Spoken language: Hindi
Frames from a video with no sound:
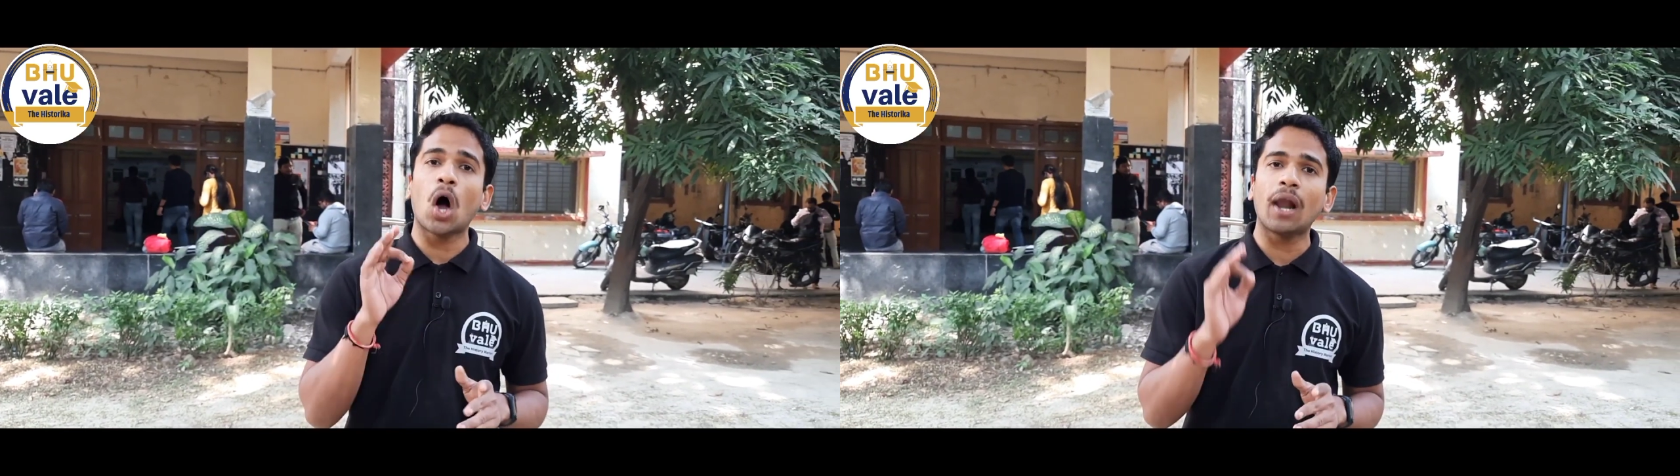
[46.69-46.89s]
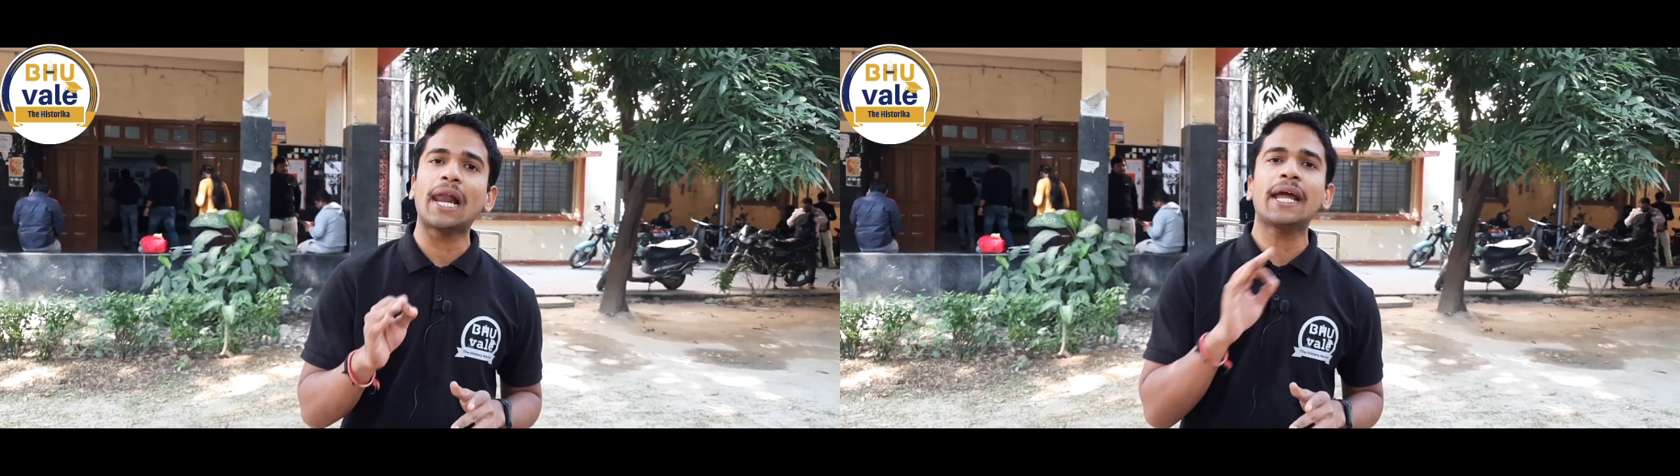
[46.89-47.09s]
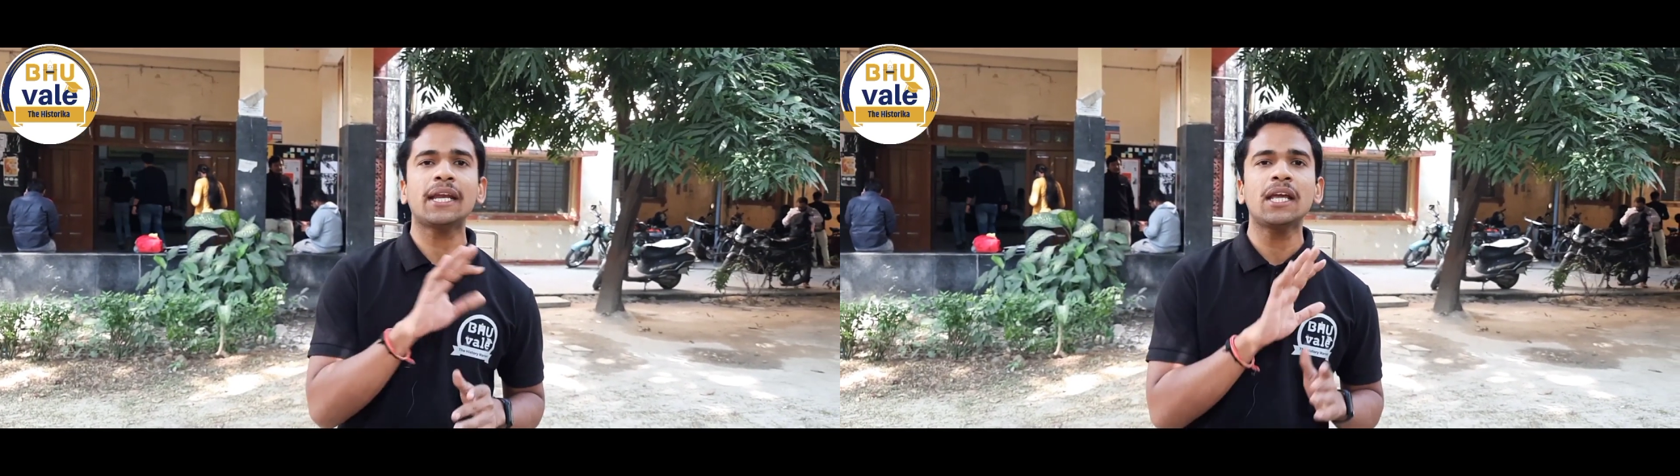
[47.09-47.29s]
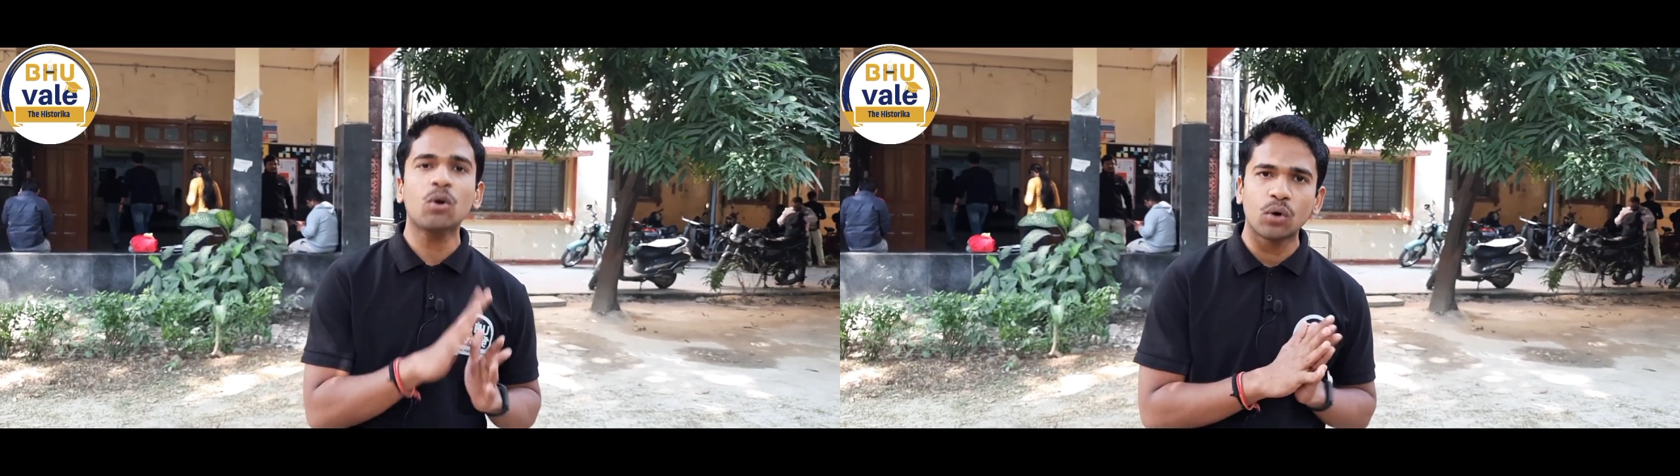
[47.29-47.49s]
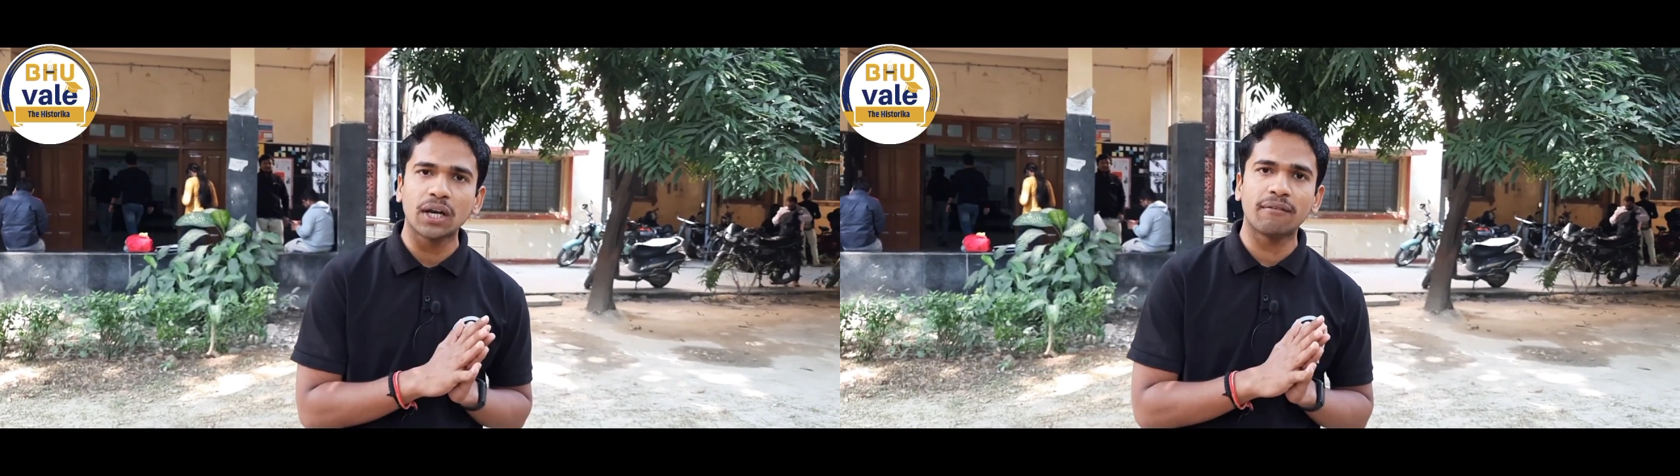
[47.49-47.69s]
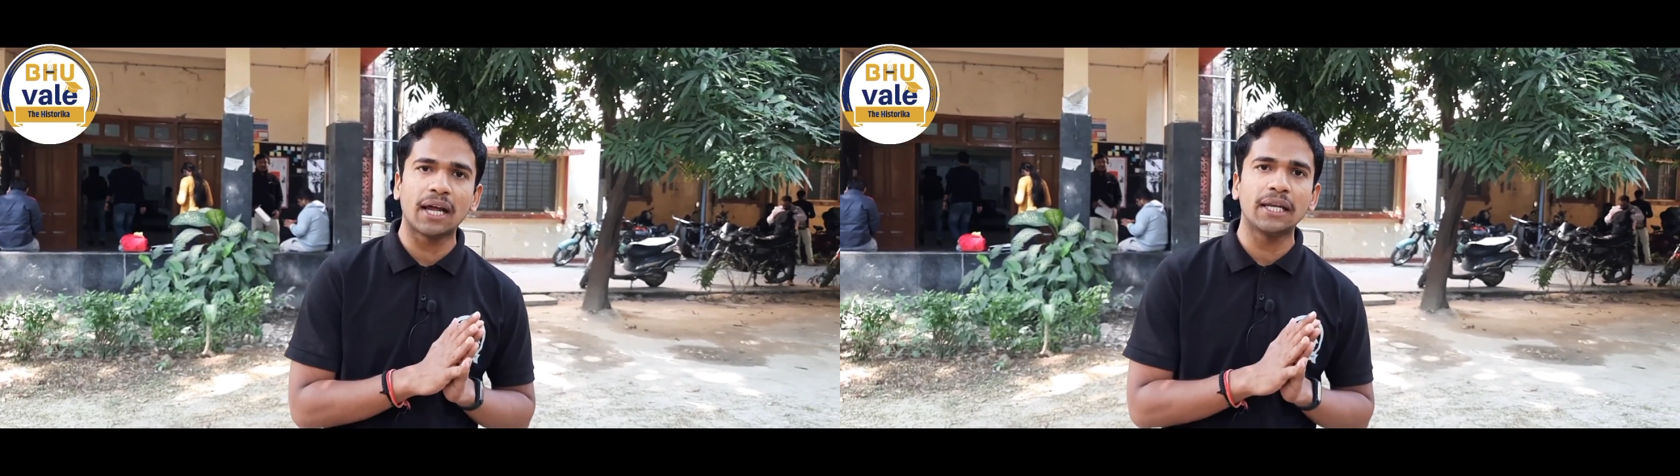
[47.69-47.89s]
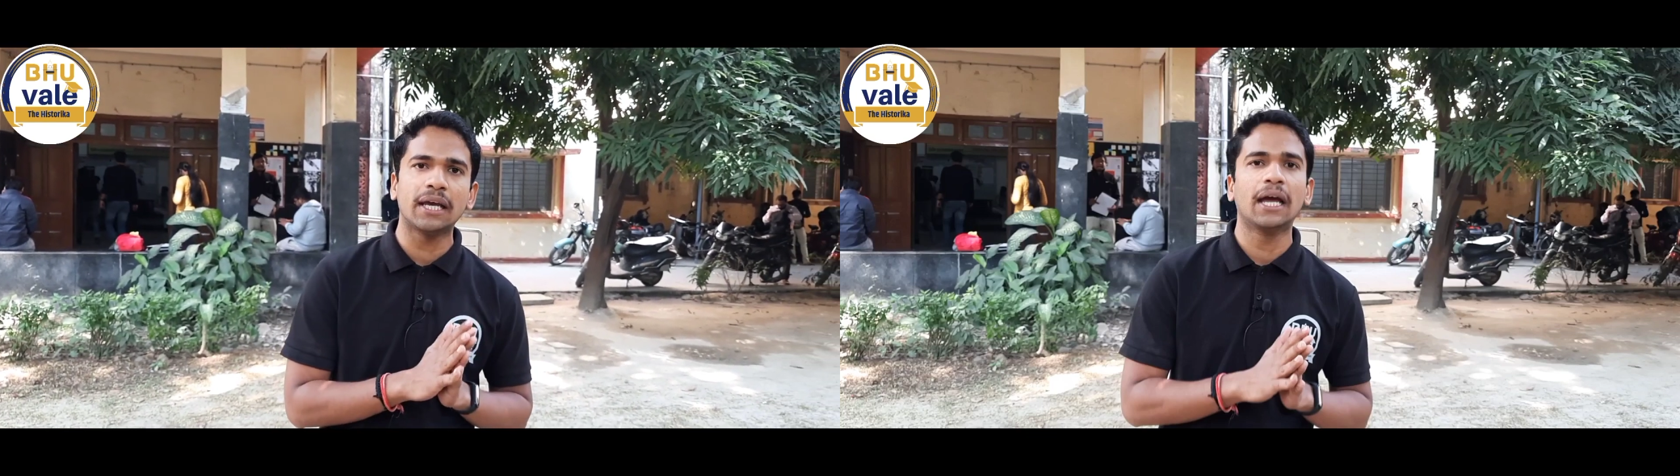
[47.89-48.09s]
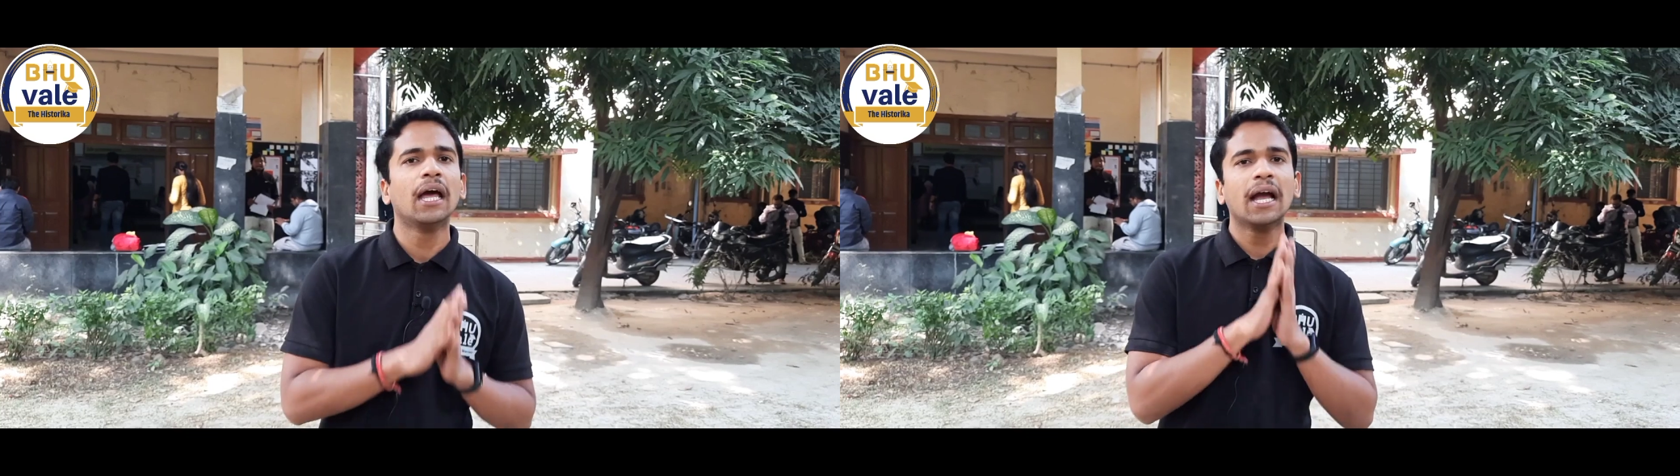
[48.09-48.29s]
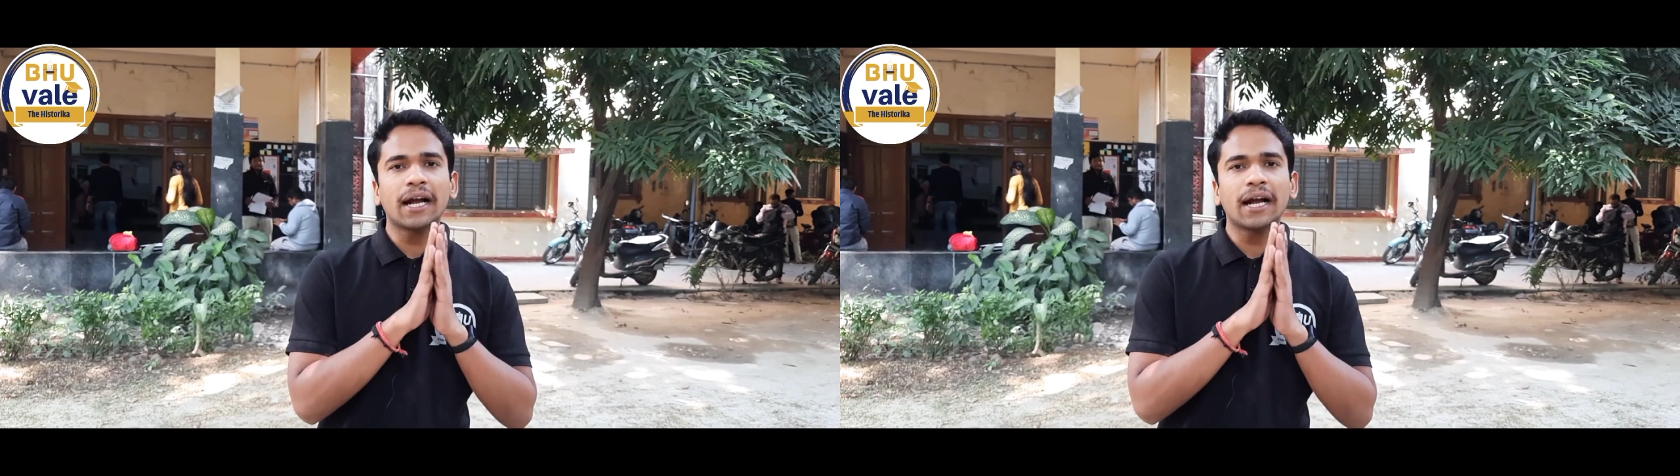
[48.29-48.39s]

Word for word: ऑनलाइन ही होने वाली है